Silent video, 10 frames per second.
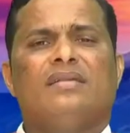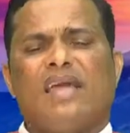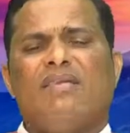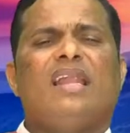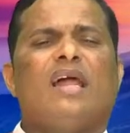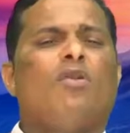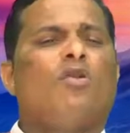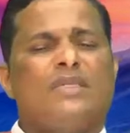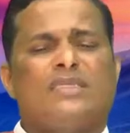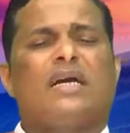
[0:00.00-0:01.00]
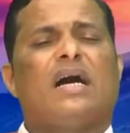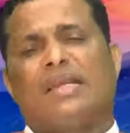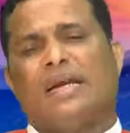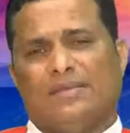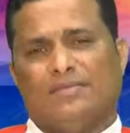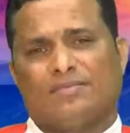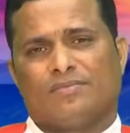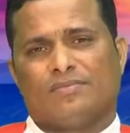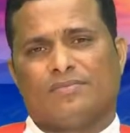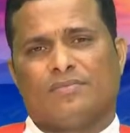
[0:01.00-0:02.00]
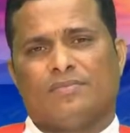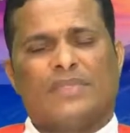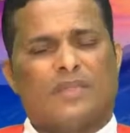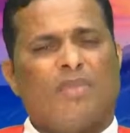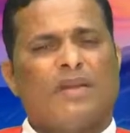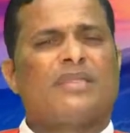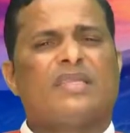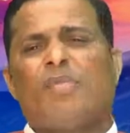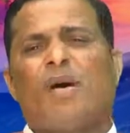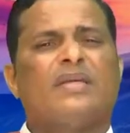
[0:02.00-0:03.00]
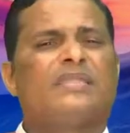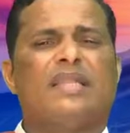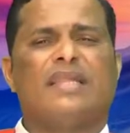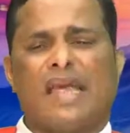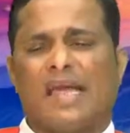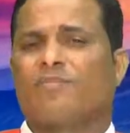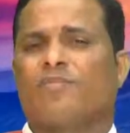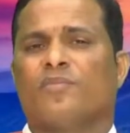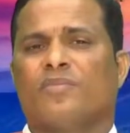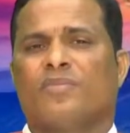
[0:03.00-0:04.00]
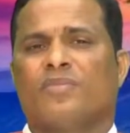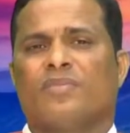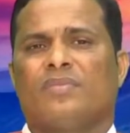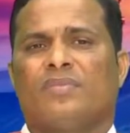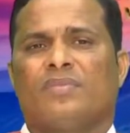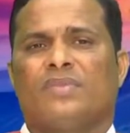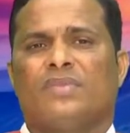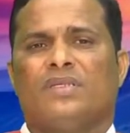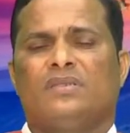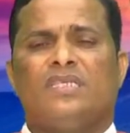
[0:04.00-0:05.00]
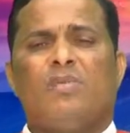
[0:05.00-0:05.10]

தேவையில்லாமல் விமர்சிக்காதீர்கள் மற்றவங்களை பத்தி தப்பா பேசாதீங்க சின்ன